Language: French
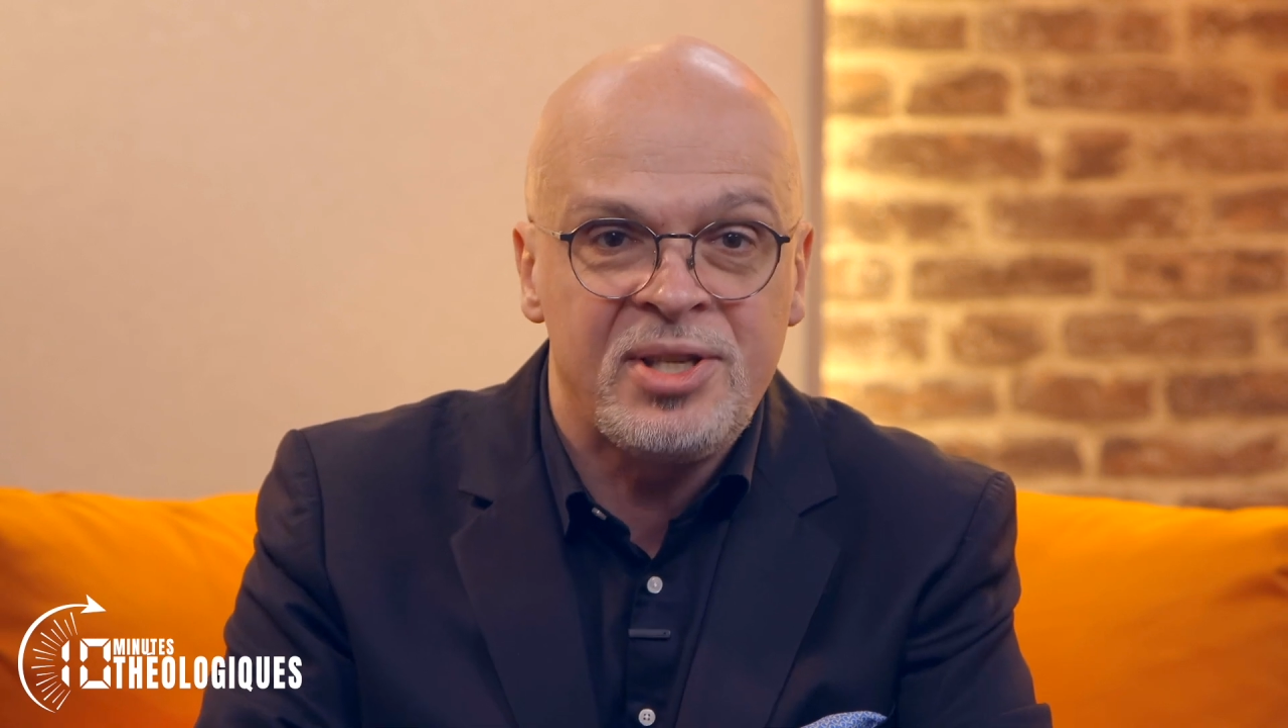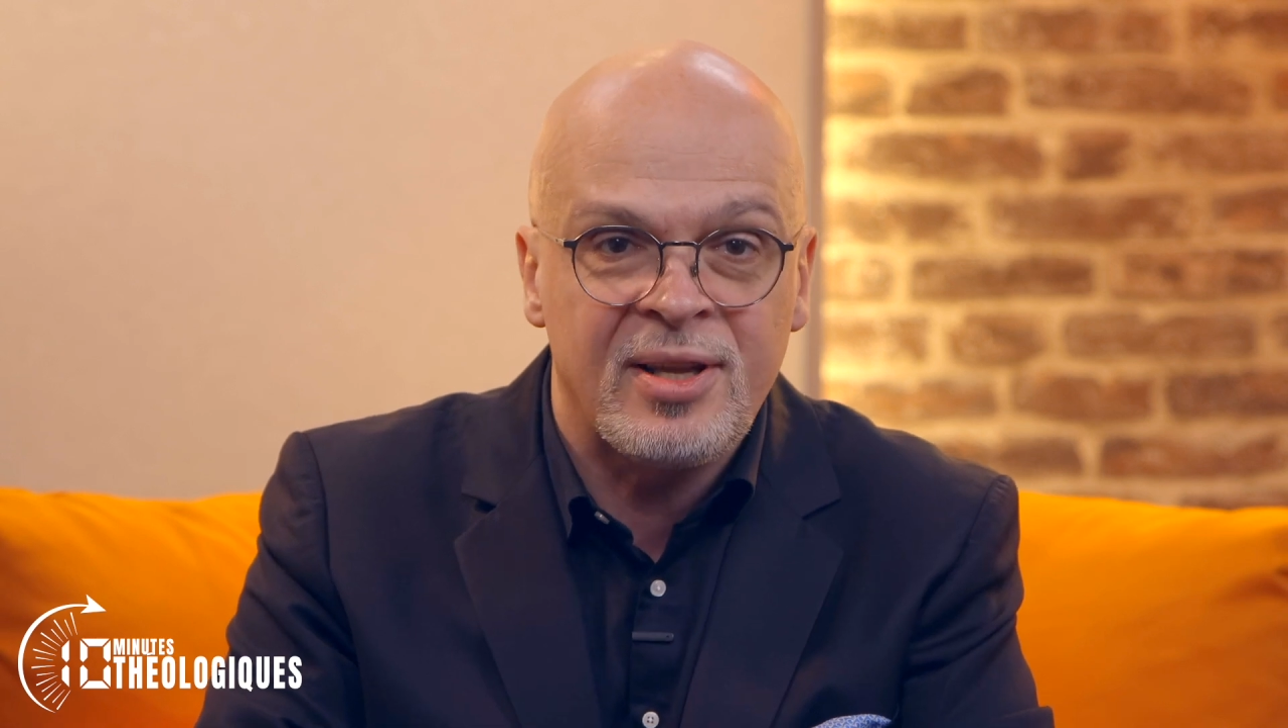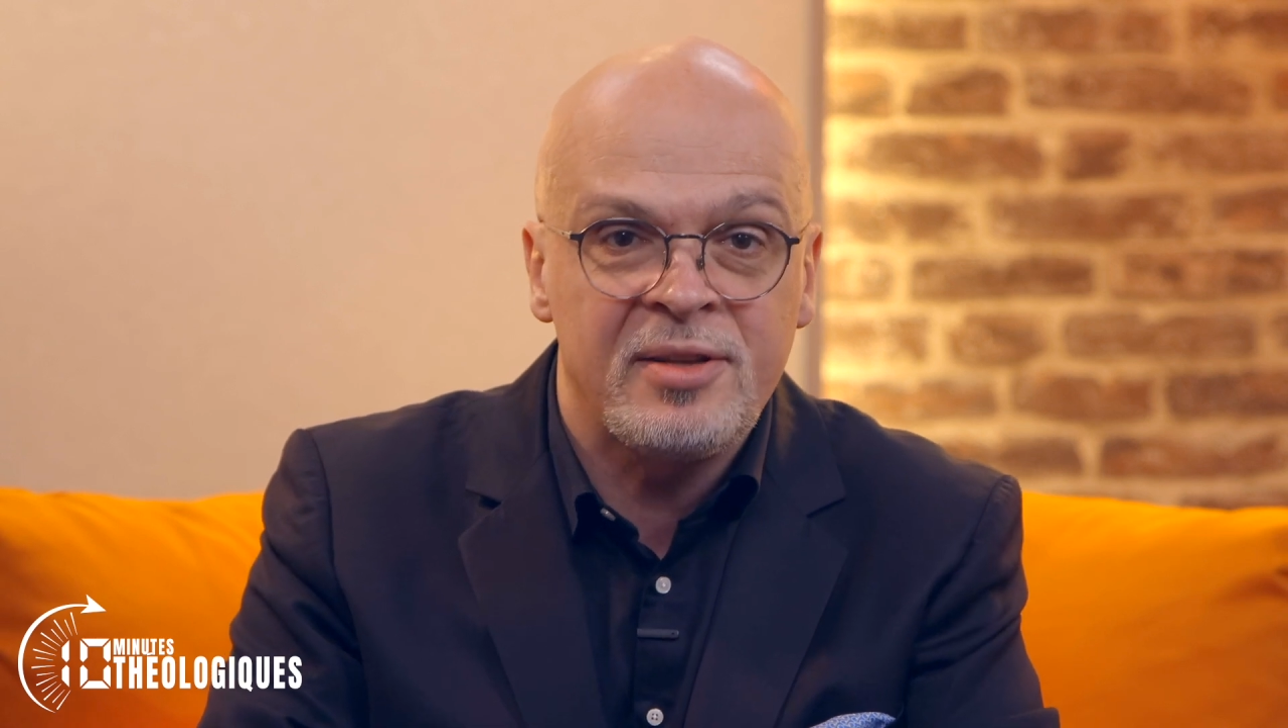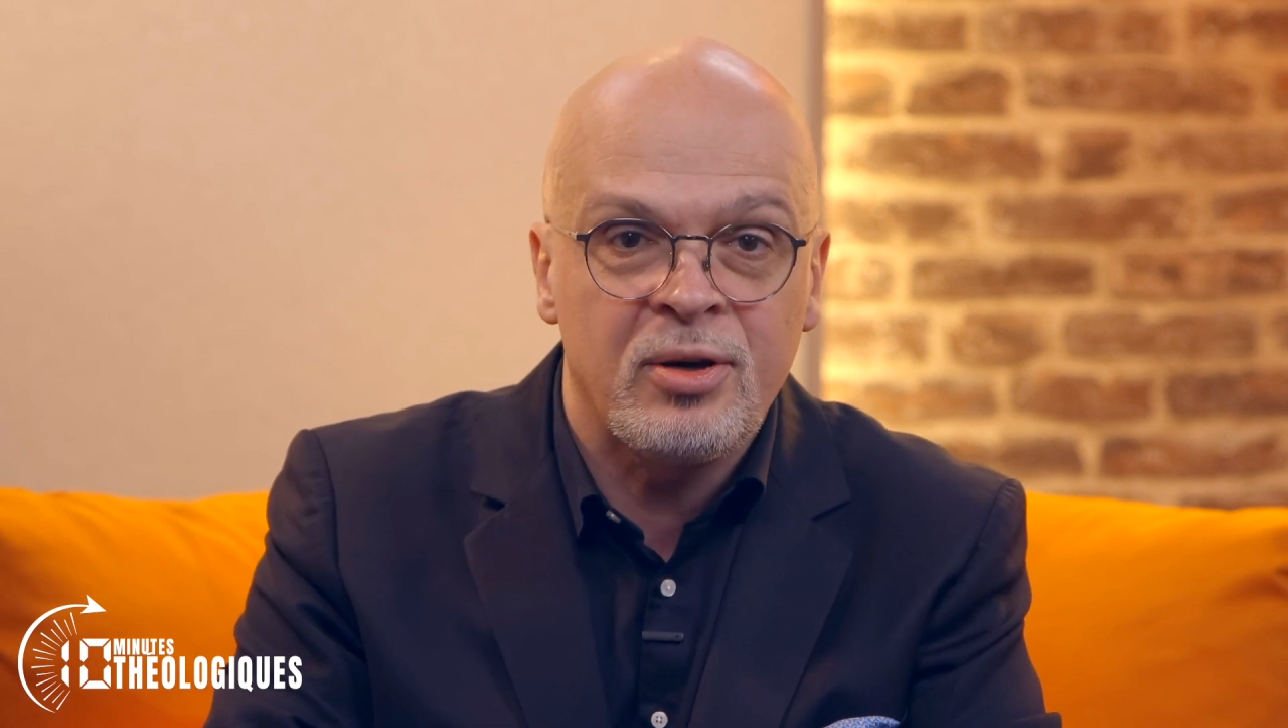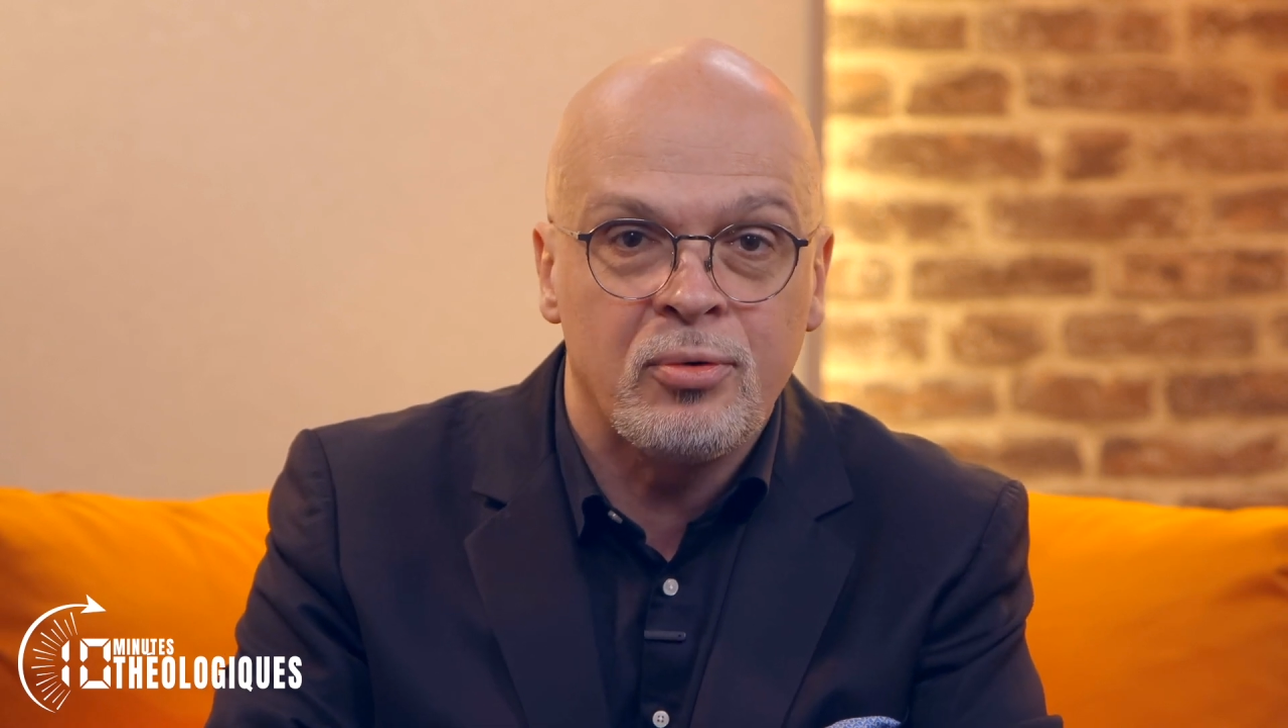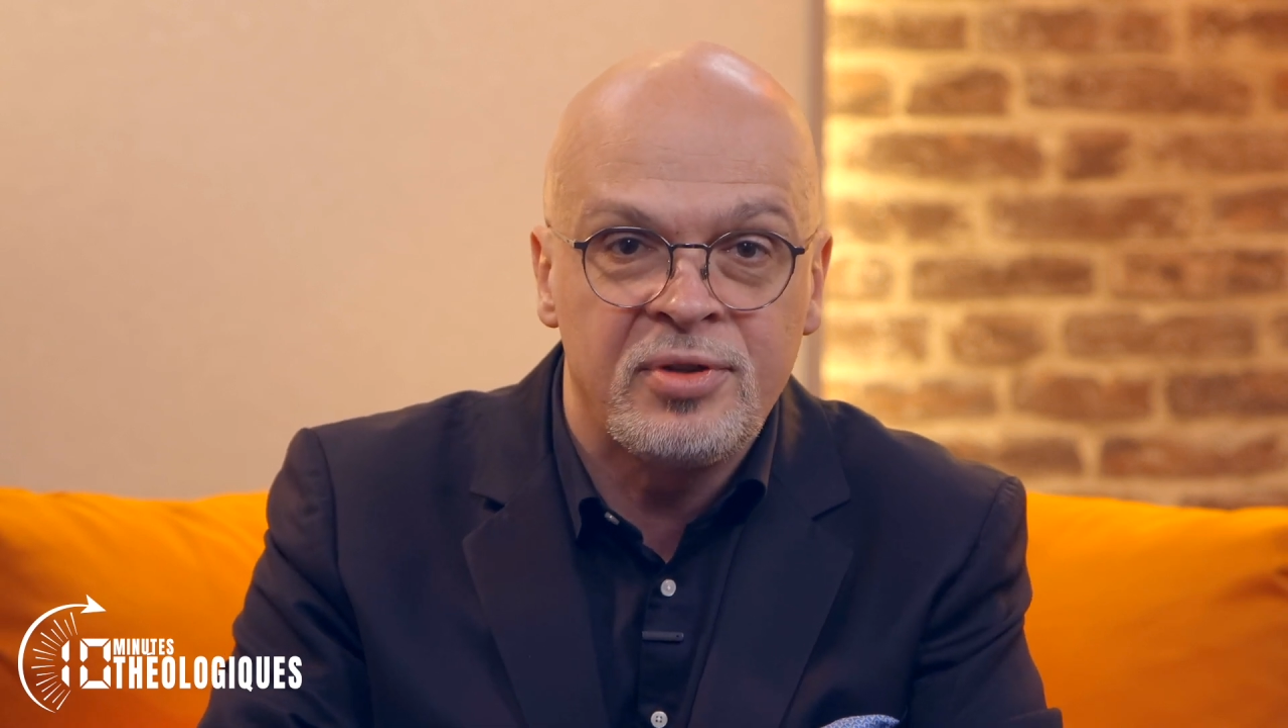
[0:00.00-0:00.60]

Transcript: c'est-à-dire